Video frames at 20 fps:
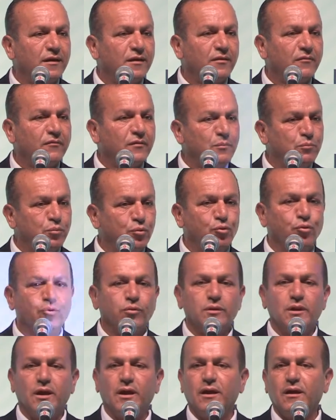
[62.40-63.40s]
ve
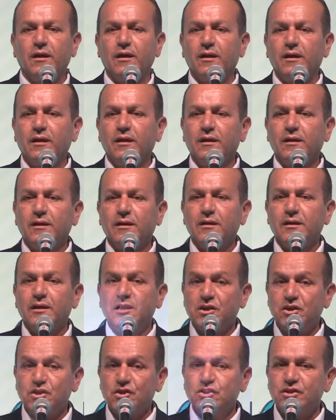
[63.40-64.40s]
bugün de
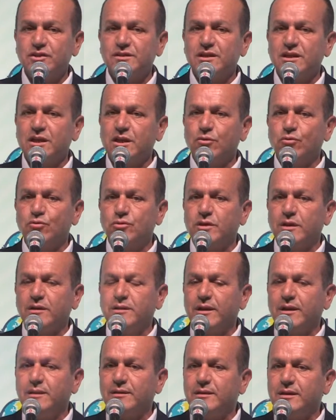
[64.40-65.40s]
ikincisinin
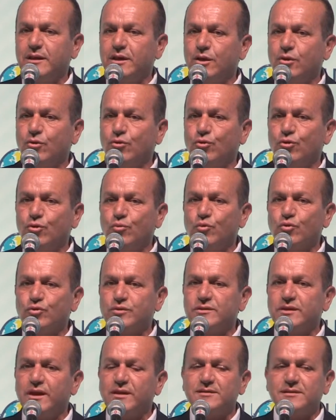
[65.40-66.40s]
düzenlendiği
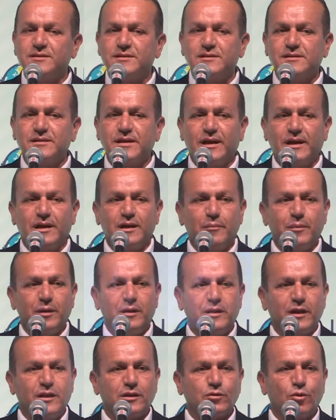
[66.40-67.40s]
günümüzde sizlerle
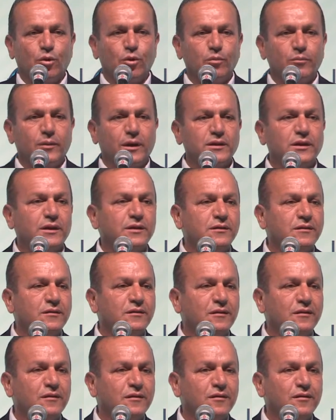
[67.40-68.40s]
birlikte olmanın
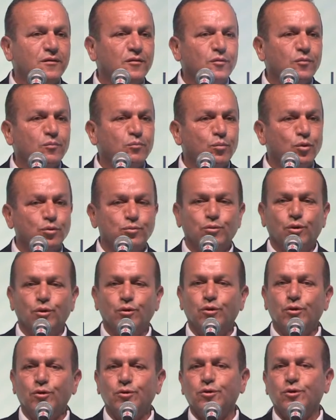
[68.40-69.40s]

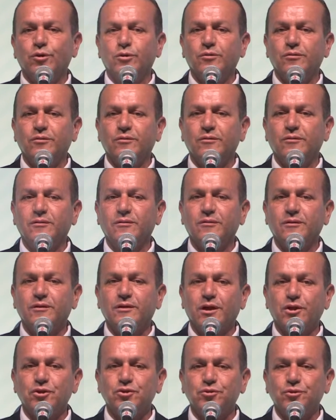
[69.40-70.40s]
mutluluğunu
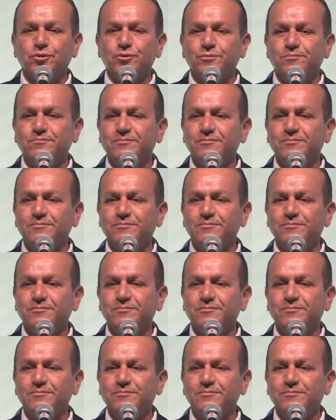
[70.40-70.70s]
yaşıyorum.